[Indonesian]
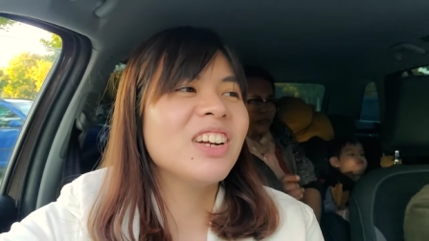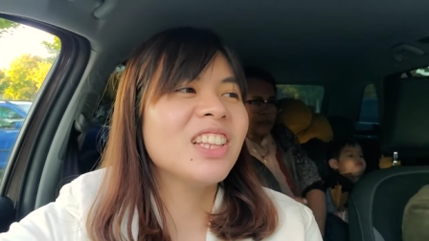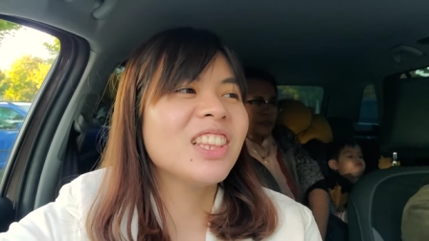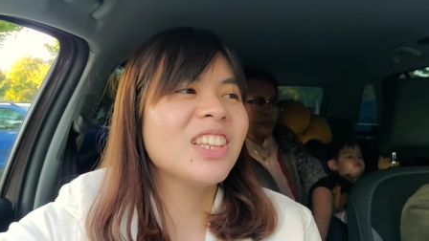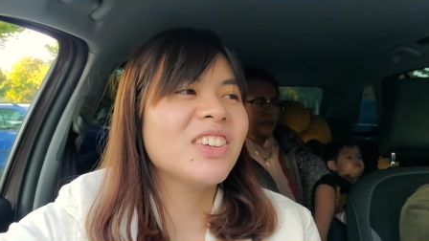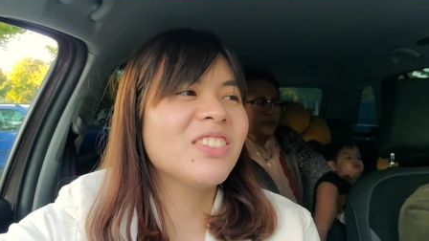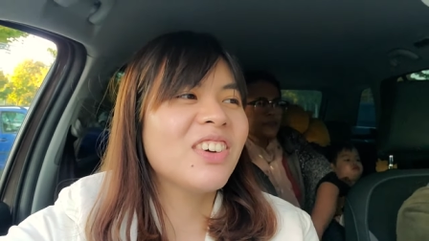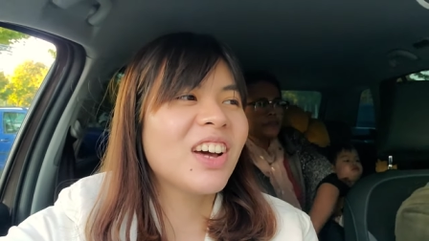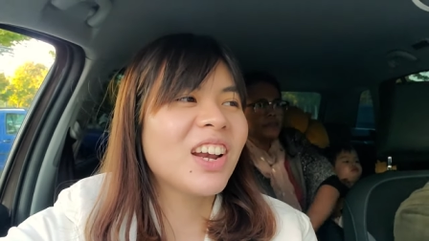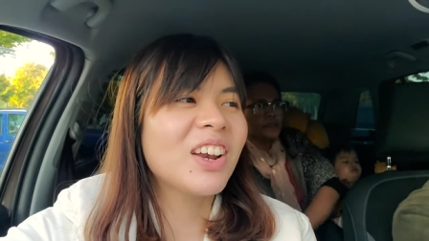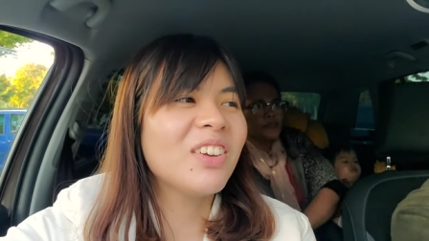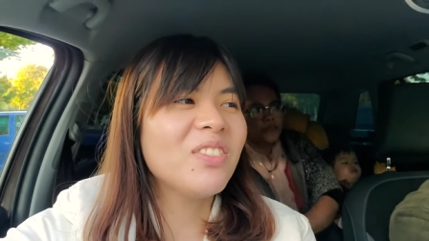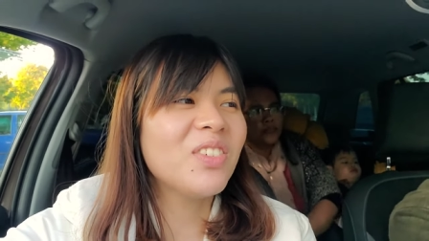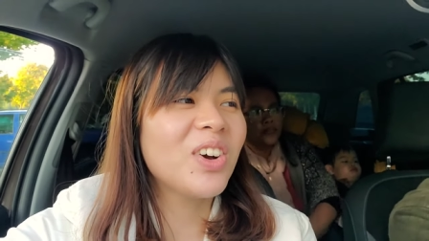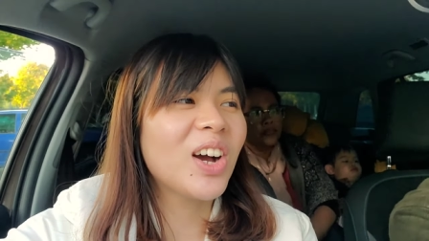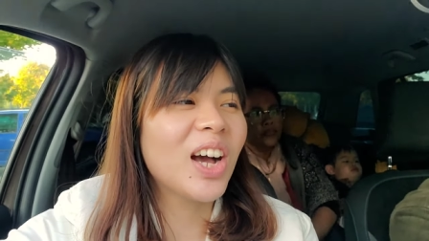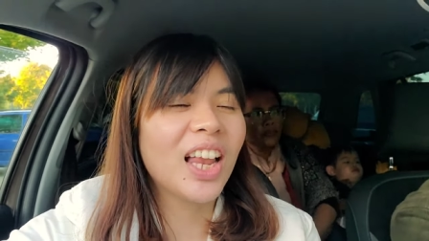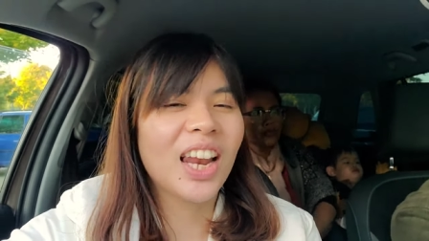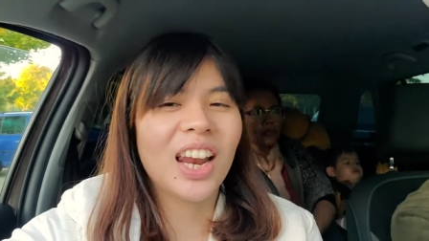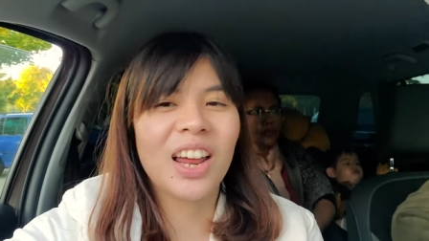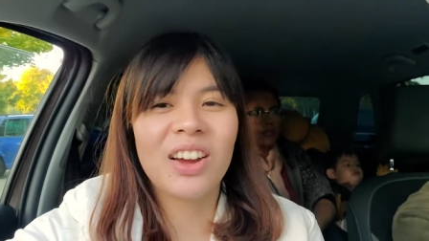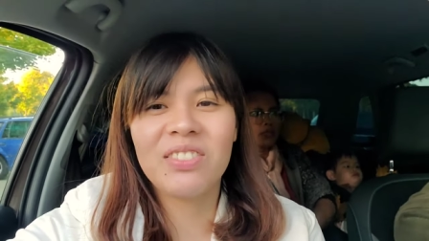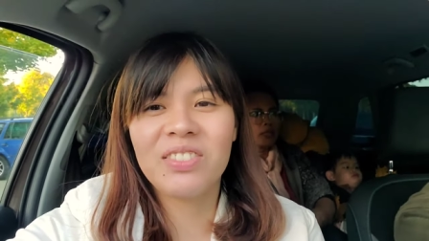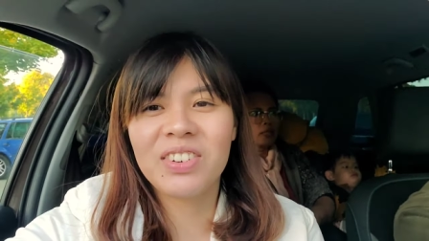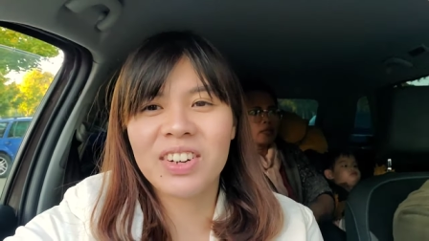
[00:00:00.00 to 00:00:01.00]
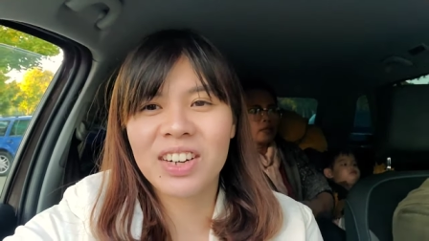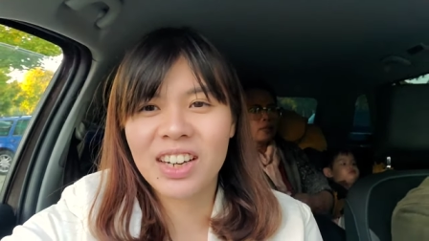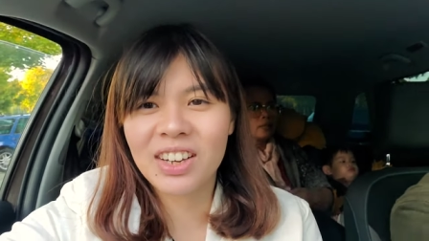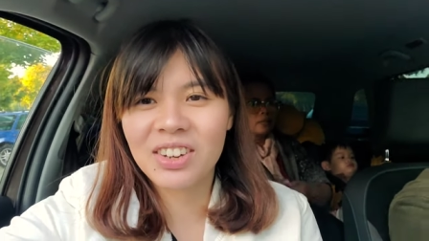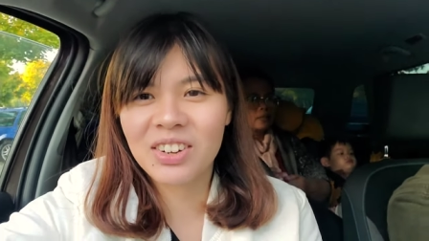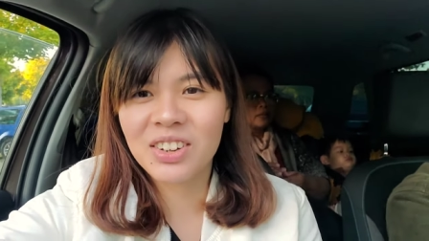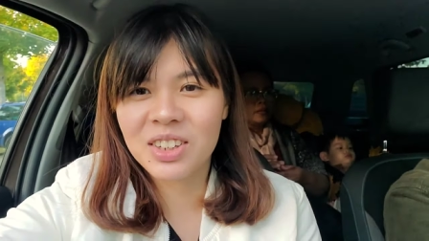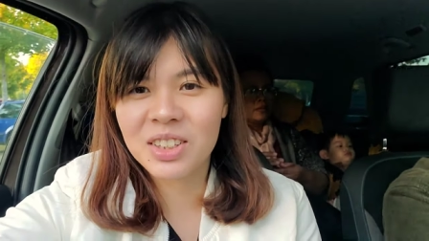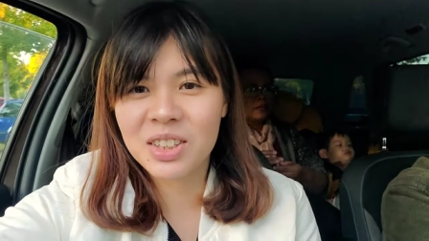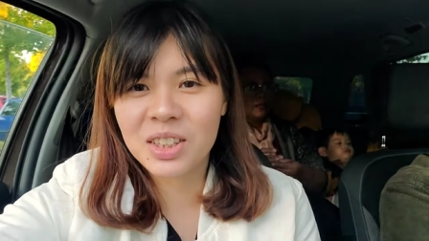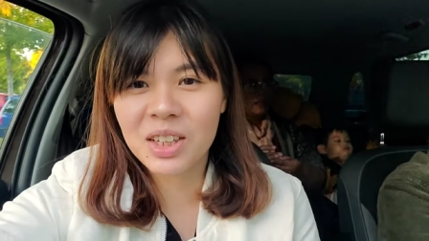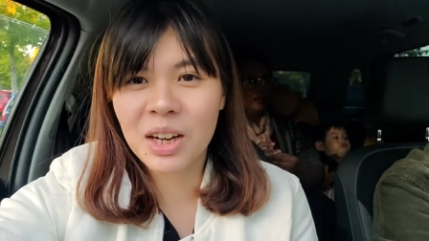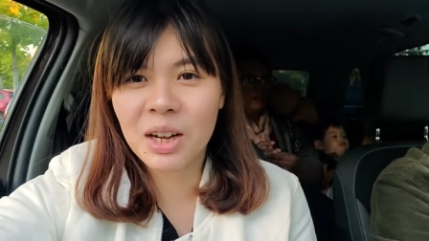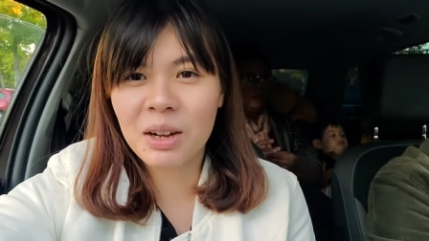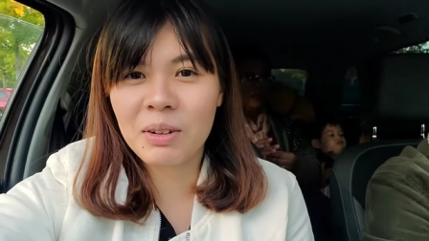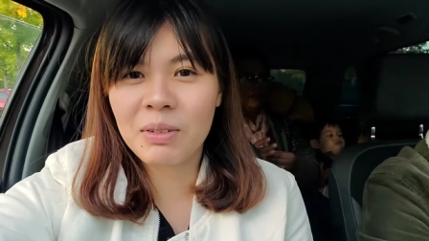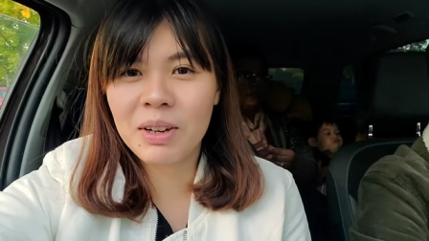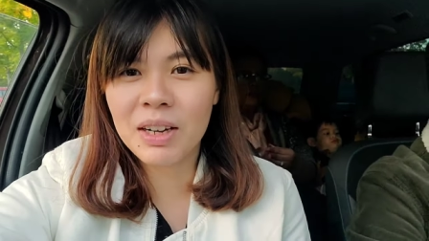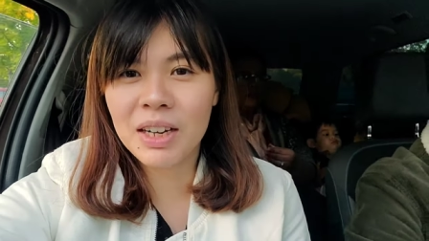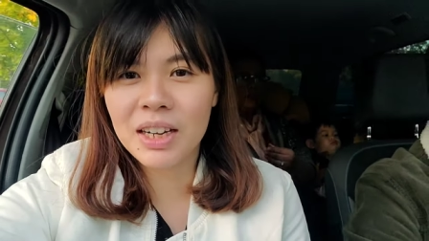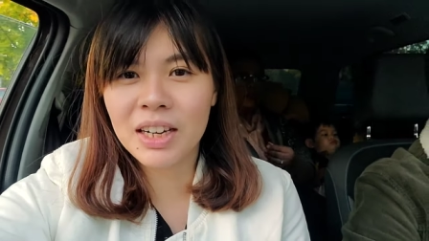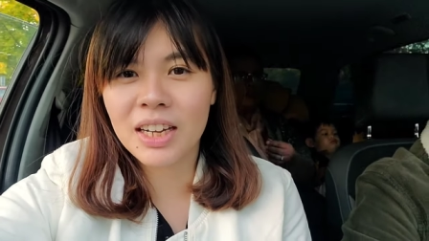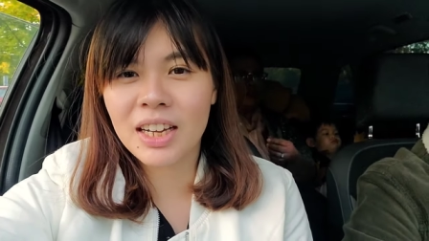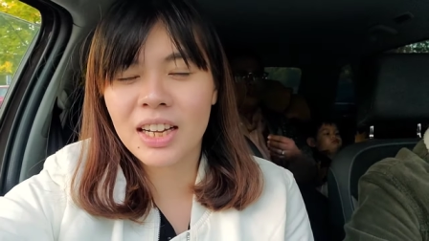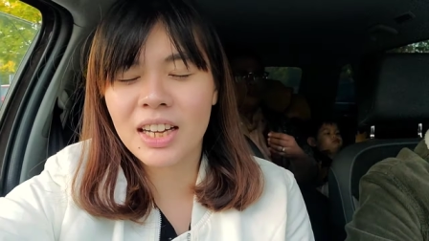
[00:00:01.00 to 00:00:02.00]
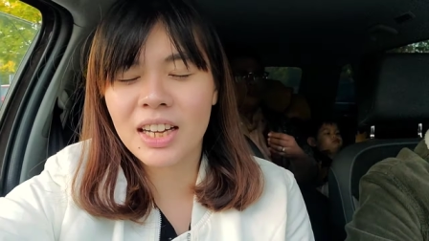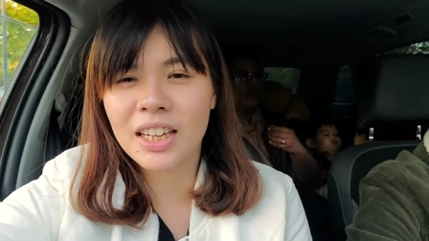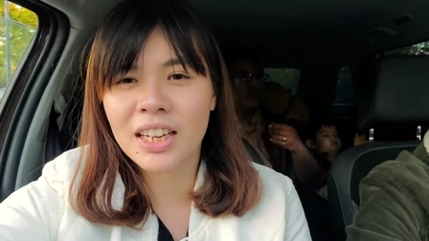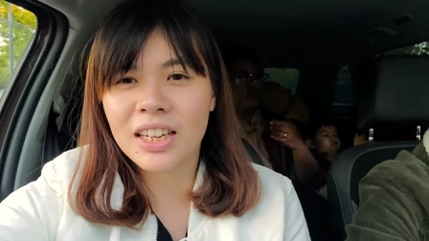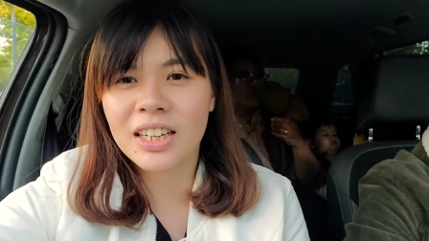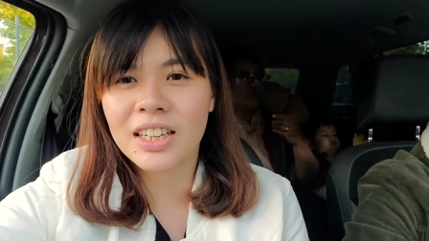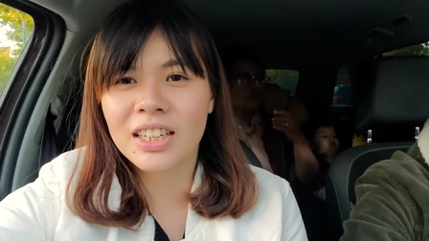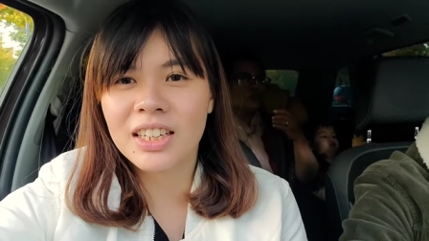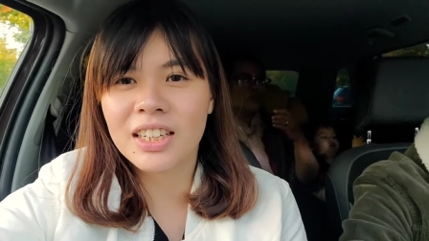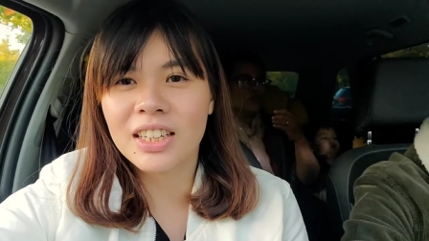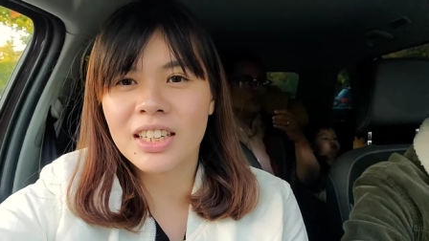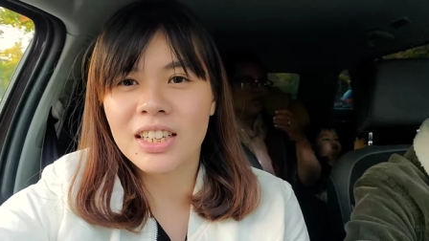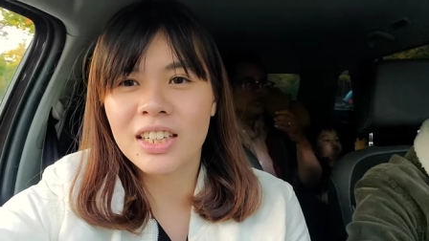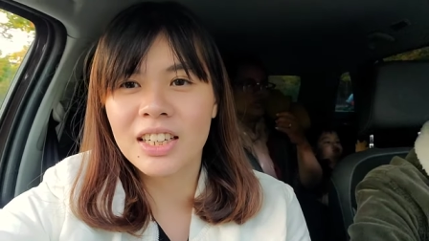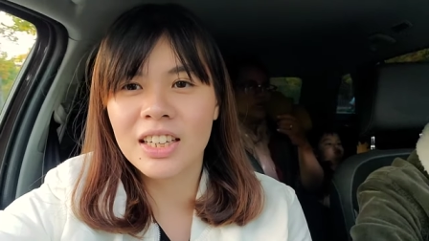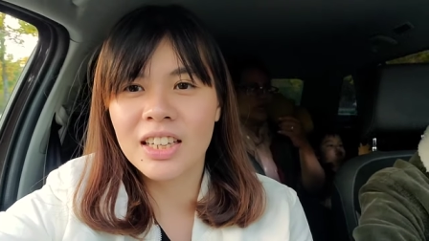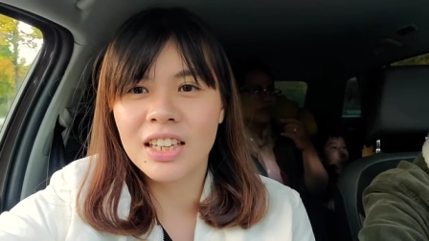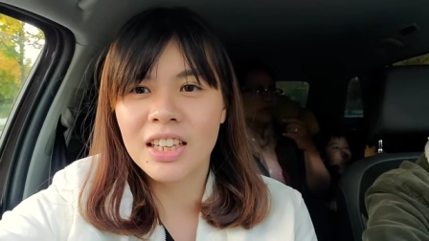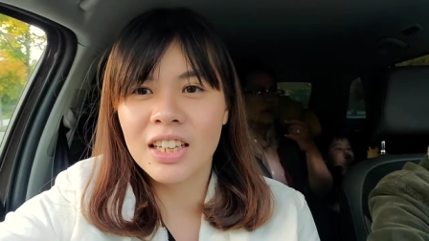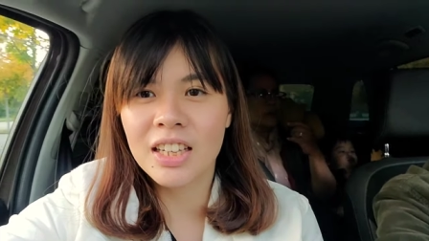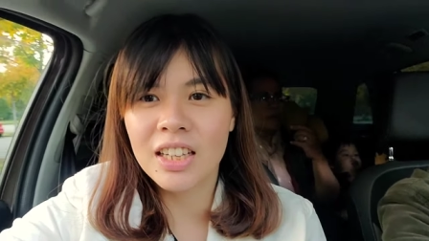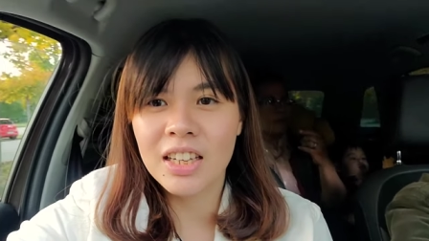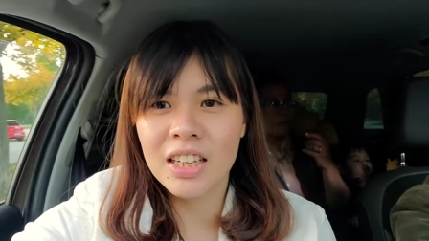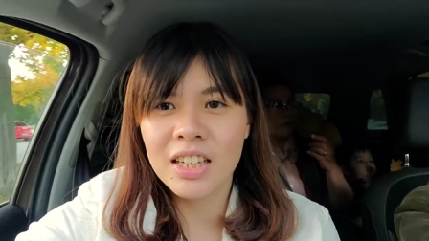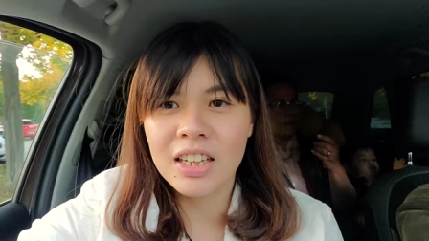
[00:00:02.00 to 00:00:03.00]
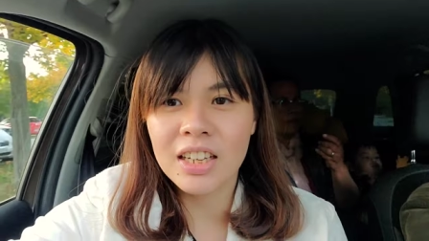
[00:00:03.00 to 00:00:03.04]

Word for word: cuy nanti malam bakal lapar kalau kita nggak makan. Kalau dibungkus boleh nggak?